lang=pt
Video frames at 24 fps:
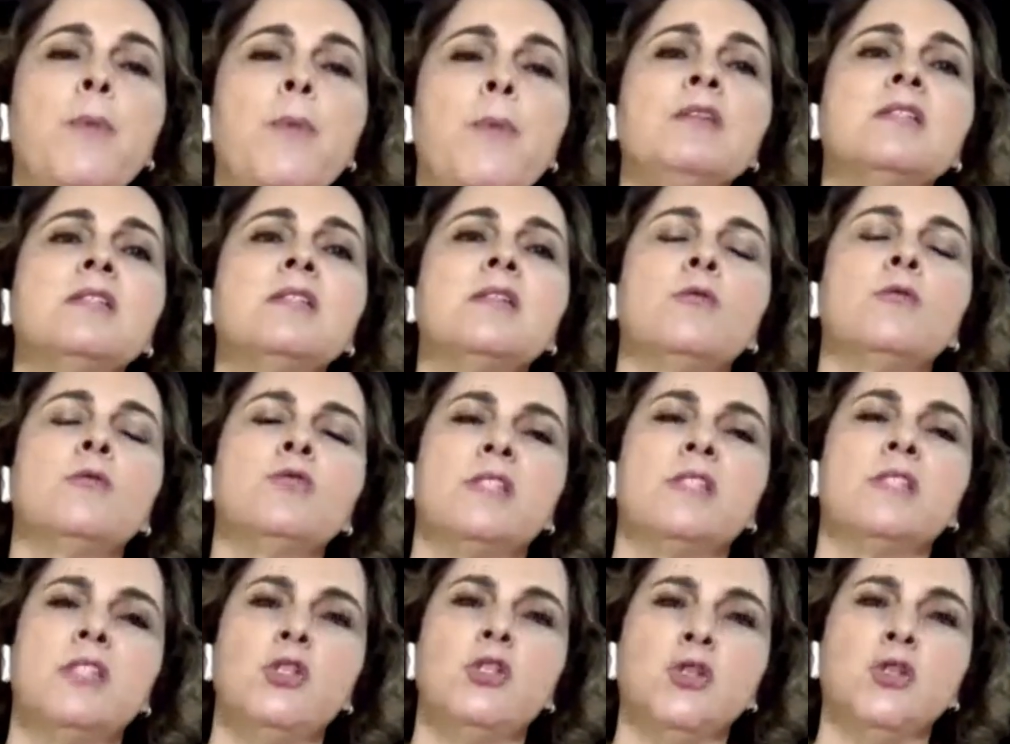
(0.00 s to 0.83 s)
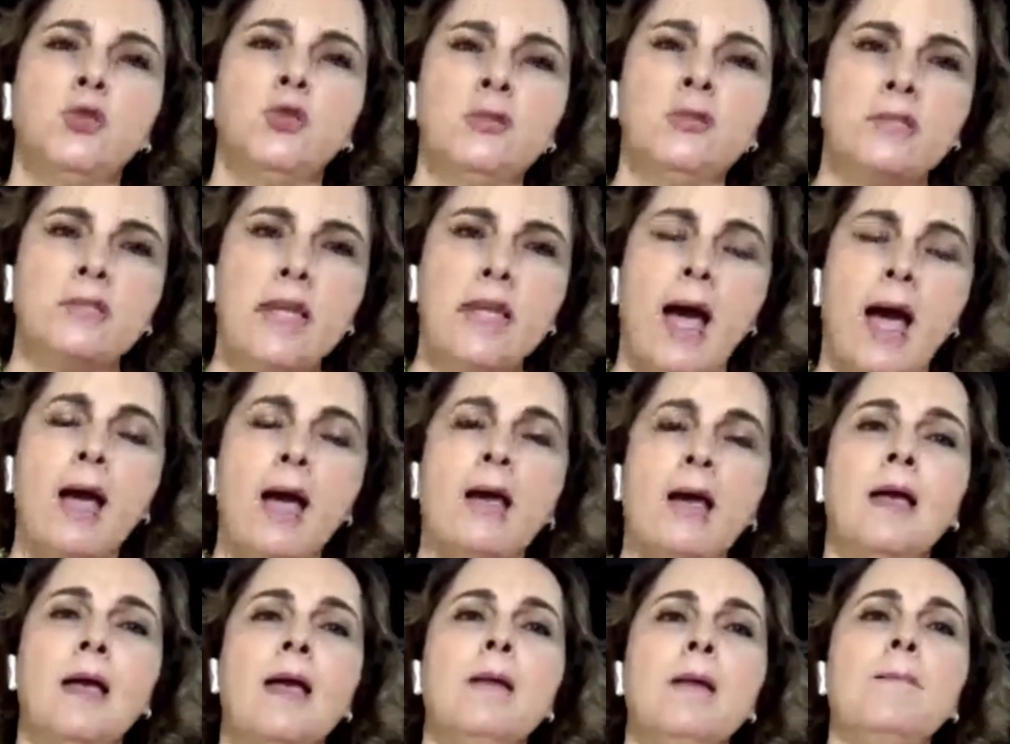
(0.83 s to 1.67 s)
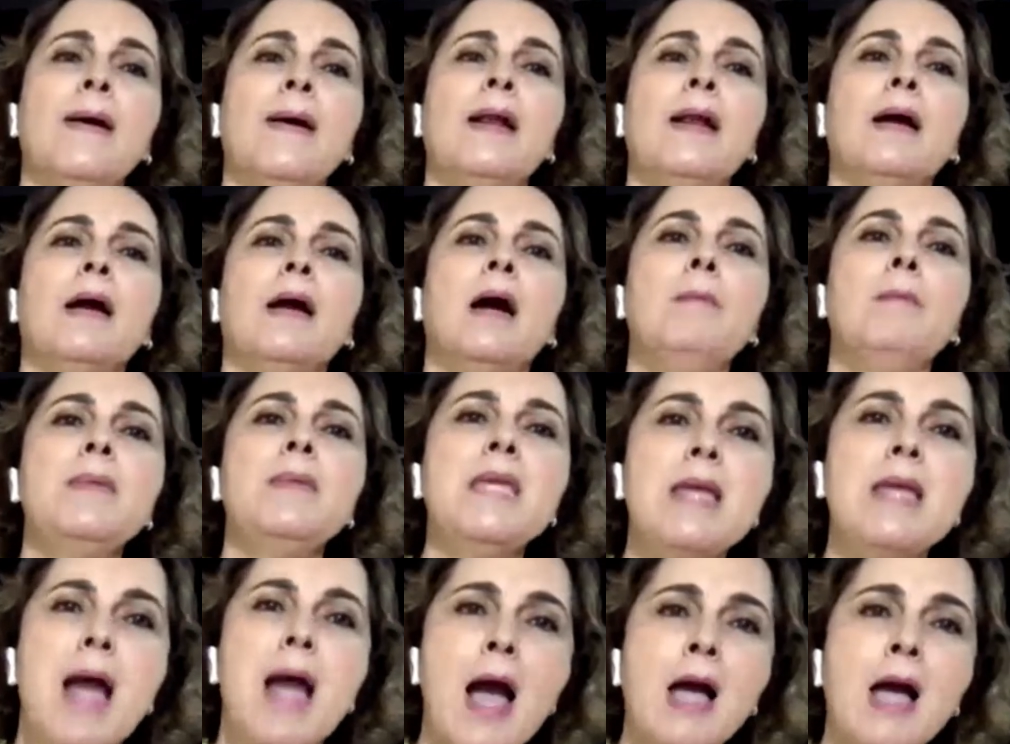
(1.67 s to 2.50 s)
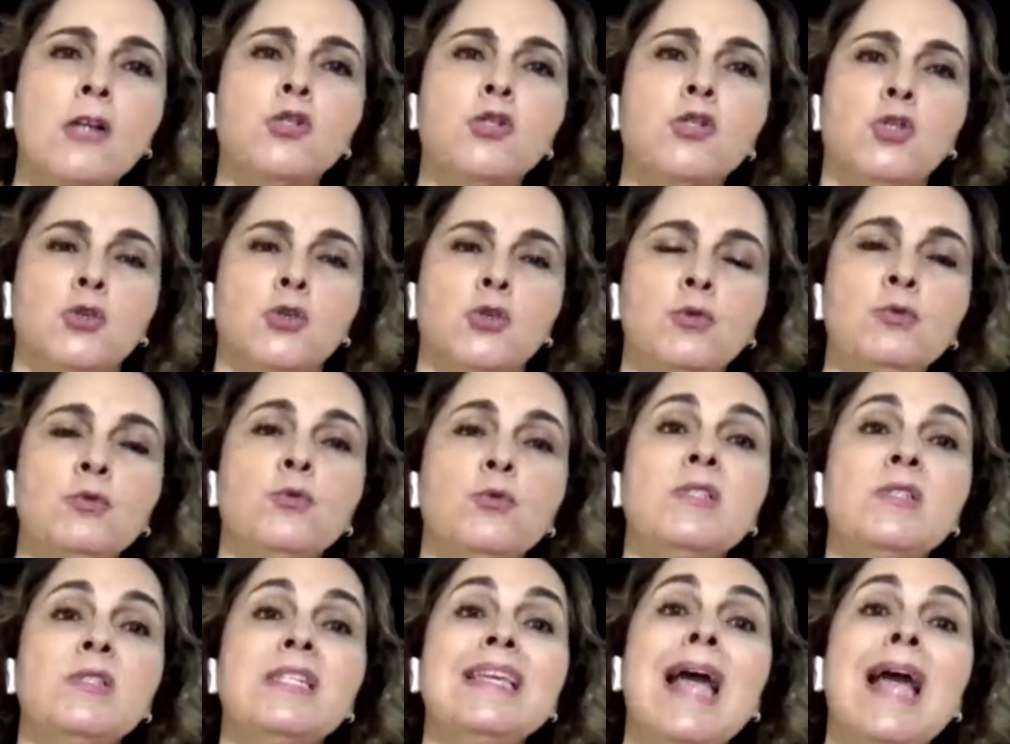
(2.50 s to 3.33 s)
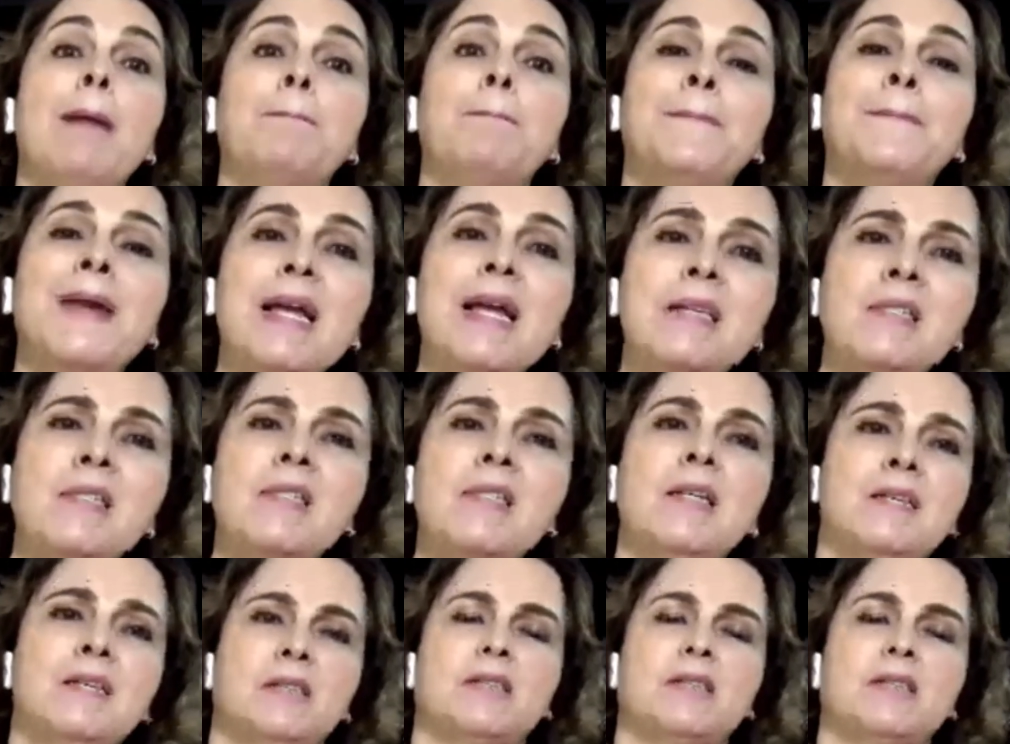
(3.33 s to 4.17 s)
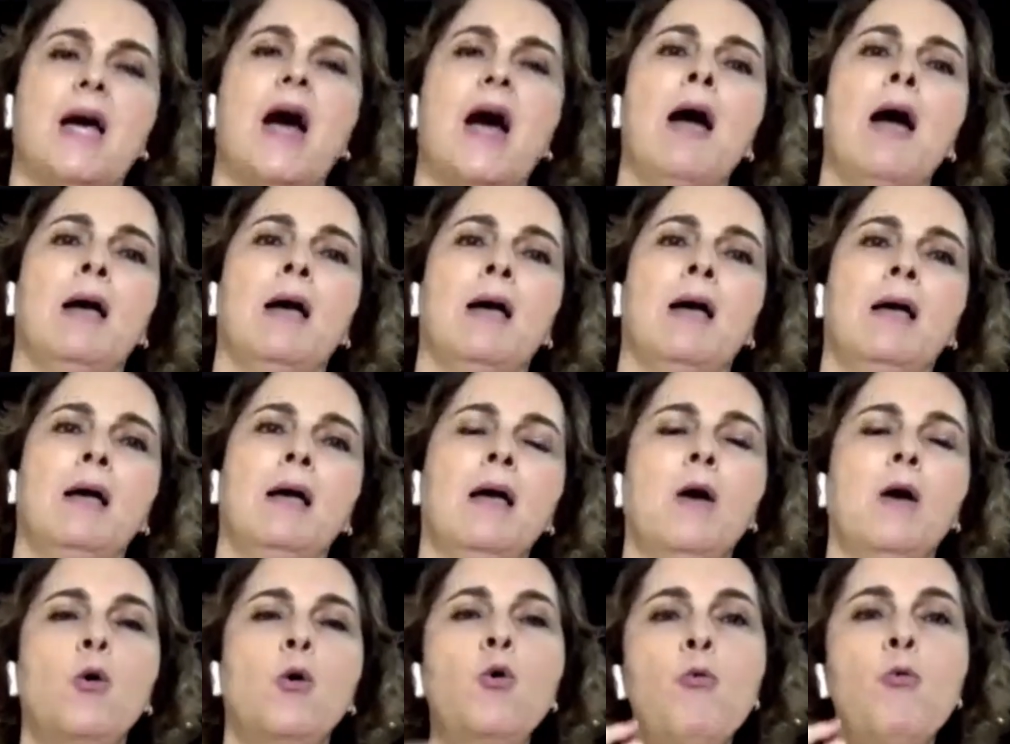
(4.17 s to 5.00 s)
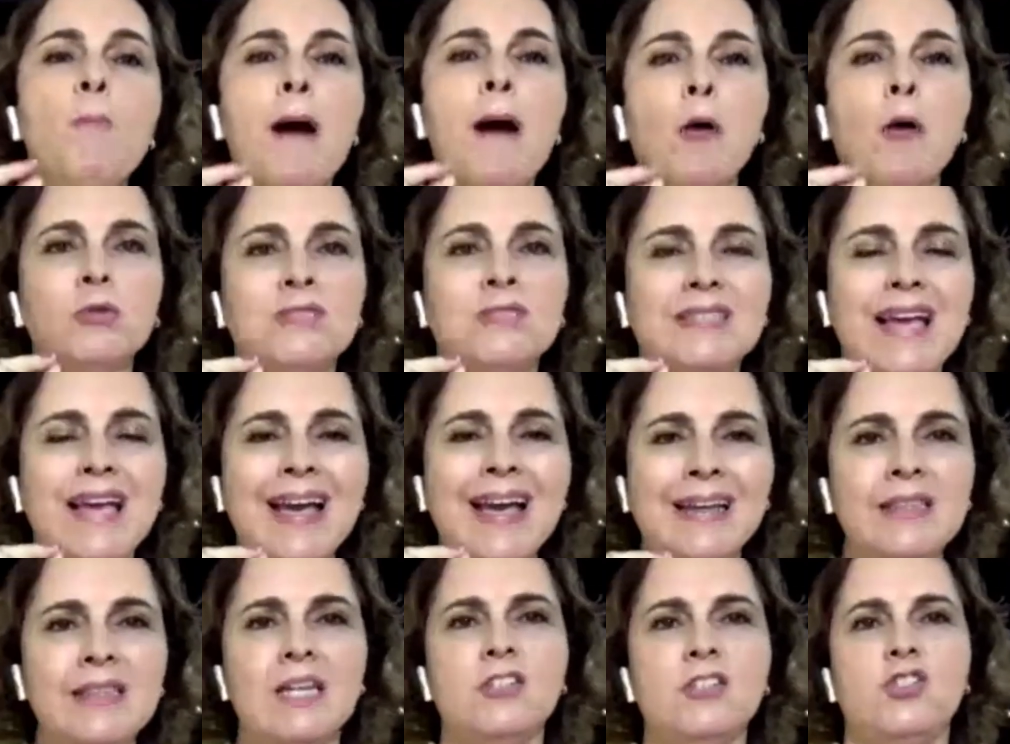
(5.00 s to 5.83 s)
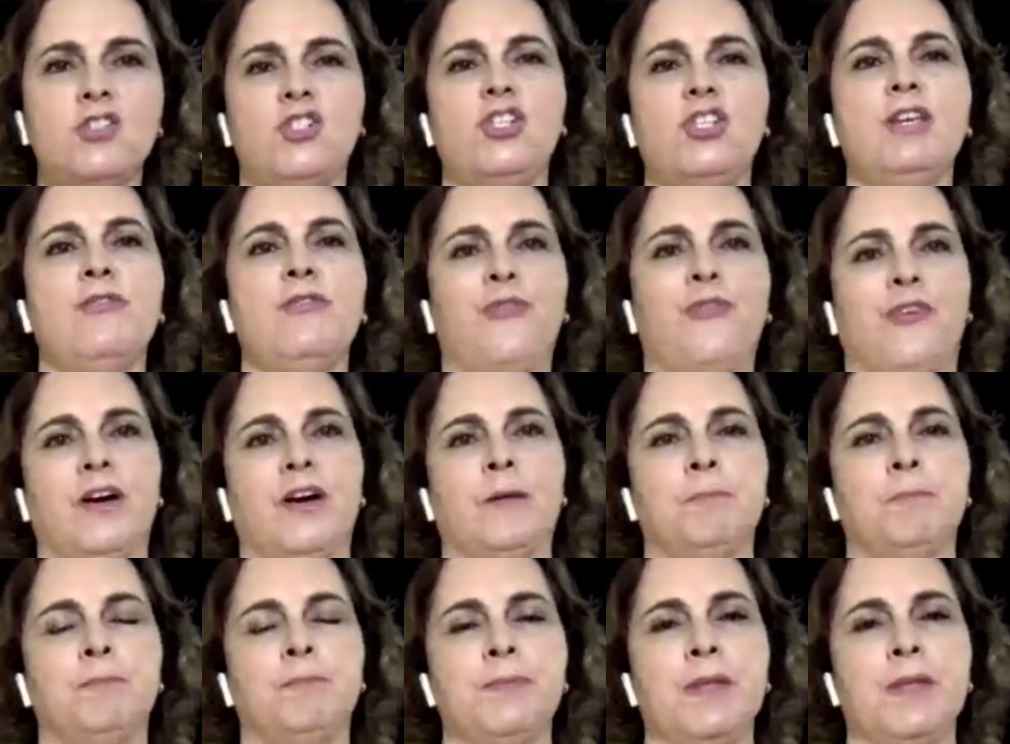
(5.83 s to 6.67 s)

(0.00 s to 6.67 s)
possam se juntar para caminhar juntos e apresentar uma alternativa.